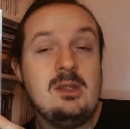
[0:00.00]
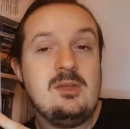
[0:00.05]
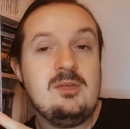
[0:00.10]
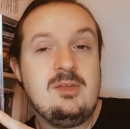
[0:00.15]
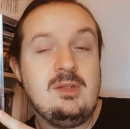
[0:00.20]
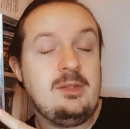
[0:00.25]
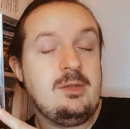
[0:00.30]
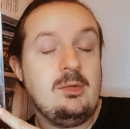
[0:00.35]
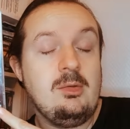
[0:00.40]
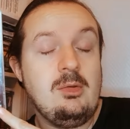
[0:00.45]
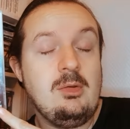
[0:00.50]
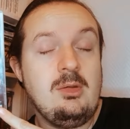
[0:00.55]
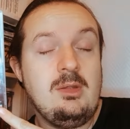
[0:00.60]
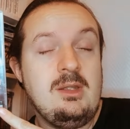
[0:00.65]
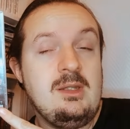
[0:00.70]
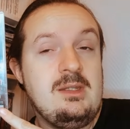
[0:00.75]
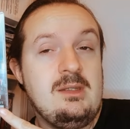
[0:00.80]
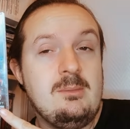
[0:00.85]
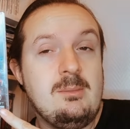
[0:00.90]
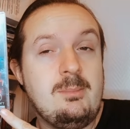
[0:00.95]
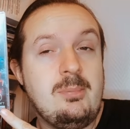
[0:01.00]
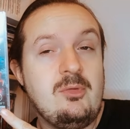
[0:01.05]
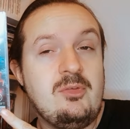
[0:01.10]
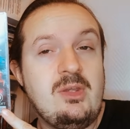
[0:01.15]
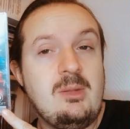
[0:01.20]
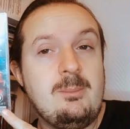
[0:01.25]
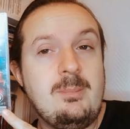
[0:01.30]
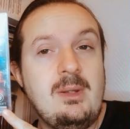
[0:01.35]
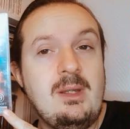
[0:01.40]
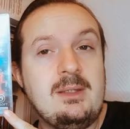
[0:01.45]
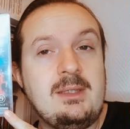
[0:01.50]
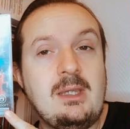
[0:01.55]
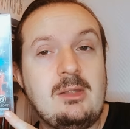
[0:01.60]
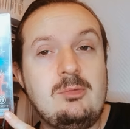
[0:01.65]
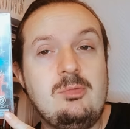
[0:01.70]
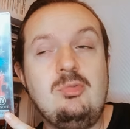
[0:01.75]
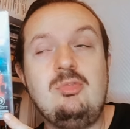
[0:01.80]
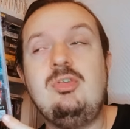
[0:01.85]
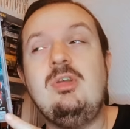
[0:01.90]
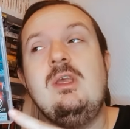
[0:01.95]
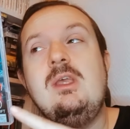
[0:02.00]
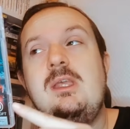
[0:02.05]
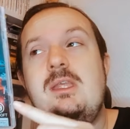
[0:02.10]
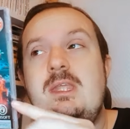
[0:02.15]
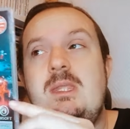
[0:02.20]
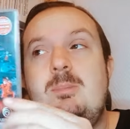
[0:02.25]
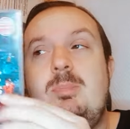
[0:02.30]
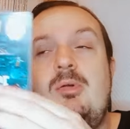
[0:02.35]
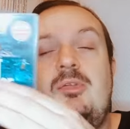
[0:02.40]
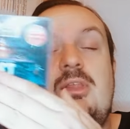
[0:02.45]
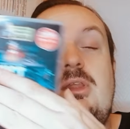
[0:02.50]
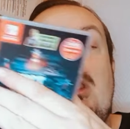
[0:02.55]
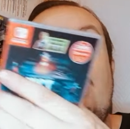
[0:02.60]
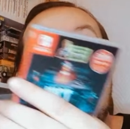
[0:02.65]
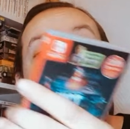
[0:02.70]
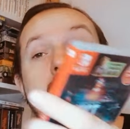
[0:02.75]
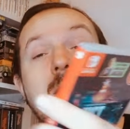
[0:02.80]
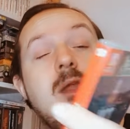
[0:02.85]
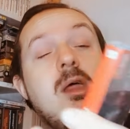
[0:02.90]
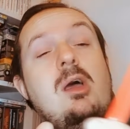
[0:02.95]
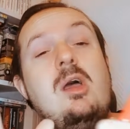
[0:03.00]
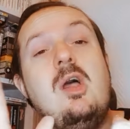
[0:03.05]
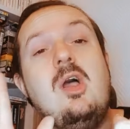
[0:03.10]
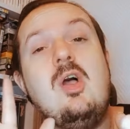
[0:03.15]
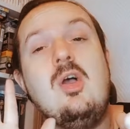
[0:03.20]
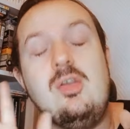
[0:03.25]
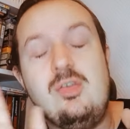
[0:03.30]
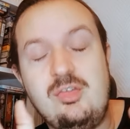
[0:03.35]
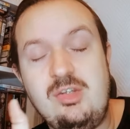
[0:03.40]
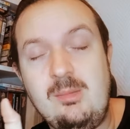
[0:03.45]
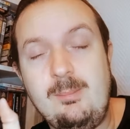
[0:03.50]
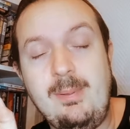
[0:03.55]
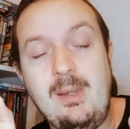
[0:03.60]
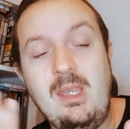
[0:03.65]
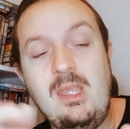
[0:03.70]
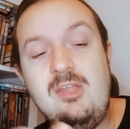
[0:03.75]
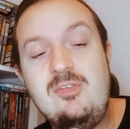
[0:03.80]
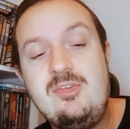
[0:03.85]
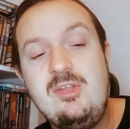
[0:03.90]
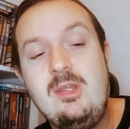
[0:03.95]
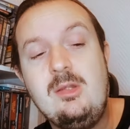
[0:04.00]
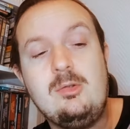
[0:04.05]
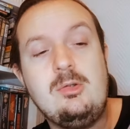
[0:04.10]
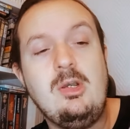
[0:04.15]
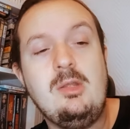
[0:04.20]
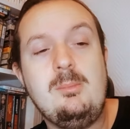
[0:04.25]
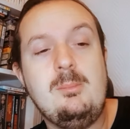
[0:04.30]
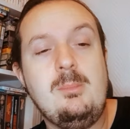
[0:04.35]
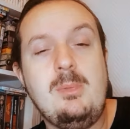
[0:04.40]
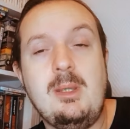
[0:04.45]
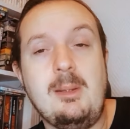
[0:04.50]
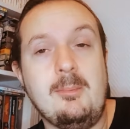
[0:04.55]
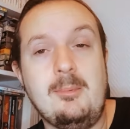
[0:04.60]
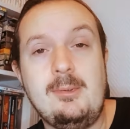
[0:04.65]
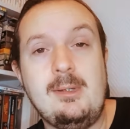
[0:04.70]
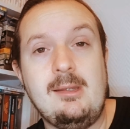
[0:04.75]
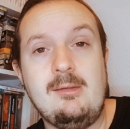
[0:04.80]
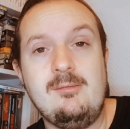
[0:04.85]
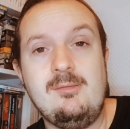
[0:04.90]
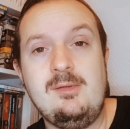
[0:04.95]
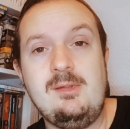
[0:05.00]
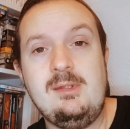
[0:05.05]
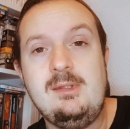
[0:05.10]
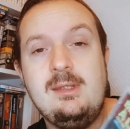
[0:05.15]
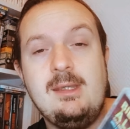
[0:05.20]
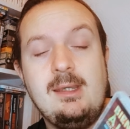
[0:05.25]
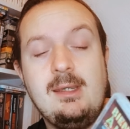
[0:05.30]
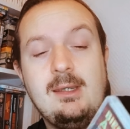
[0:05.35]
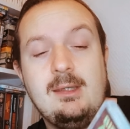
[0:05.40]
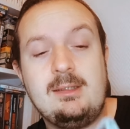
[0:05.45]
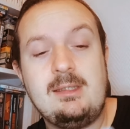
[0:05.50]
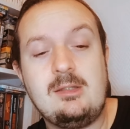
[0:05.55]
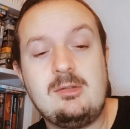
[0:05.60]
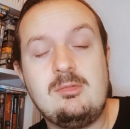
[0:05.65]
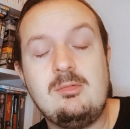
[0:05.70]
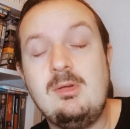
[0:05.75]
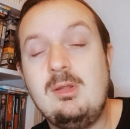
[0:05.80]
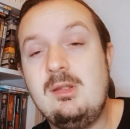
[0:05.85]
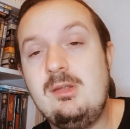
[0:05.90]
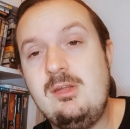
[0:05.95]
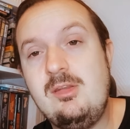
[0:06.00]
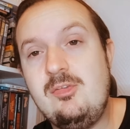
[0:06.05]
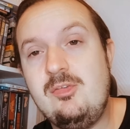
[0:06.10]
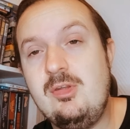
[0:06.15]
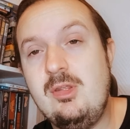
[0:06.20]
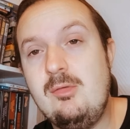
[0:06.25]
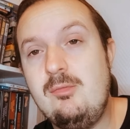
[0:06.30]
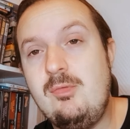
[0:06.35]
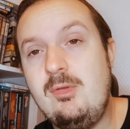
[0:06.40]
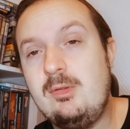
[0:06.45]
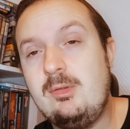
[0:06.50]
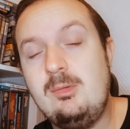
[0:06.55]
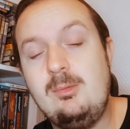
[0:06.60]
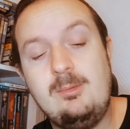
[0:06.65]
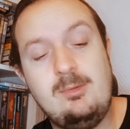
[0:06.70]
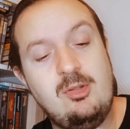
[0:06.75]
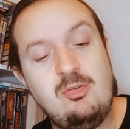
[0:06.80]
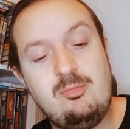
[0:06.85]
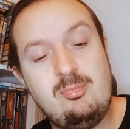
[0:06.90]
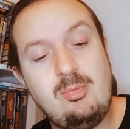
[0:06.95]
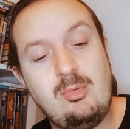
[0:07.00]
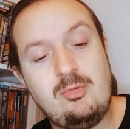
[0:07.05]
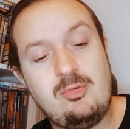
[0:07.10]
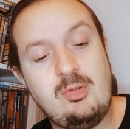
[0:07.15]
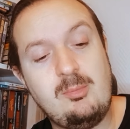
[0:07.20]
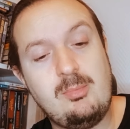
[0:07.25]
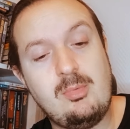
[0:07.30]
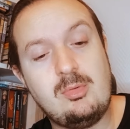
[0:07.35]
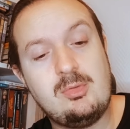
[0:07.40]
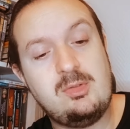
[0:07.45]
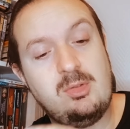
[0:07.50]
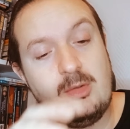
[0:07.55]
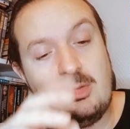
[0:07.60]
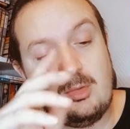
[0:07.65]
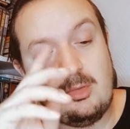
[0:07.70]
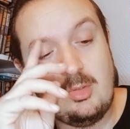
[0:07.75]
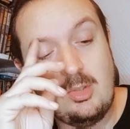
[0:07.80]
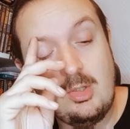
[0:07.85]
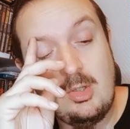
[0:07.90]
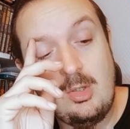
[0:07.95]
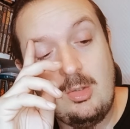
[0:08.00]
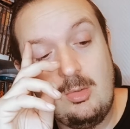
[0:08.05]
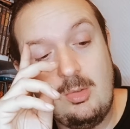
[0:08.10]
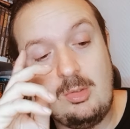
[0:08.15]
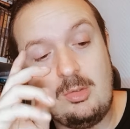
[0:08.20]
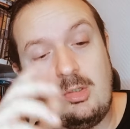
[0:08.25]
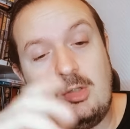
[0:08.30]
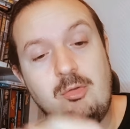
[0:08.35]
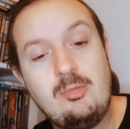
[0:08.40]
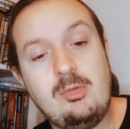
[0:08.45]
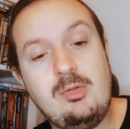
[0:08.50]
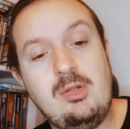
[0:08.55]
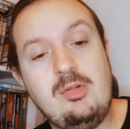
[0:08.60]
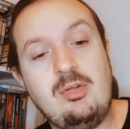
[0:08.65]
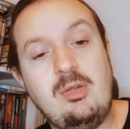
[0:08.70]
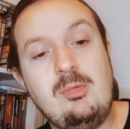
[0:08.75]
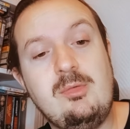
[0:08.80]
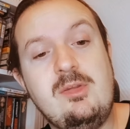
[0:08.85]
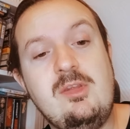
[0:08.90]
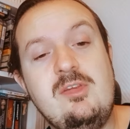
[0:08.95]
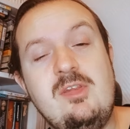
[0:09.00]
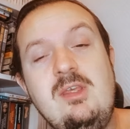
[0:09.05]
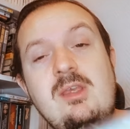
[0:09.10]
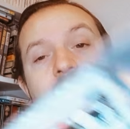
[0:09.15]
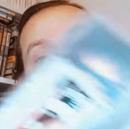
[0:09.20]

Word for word: c'est qu'il ne possède pas la cartouche, il possède un code. J'ai pas essayé le code, mais à mon avis, il y a 99,9% pour que le code soit déjà utilisé.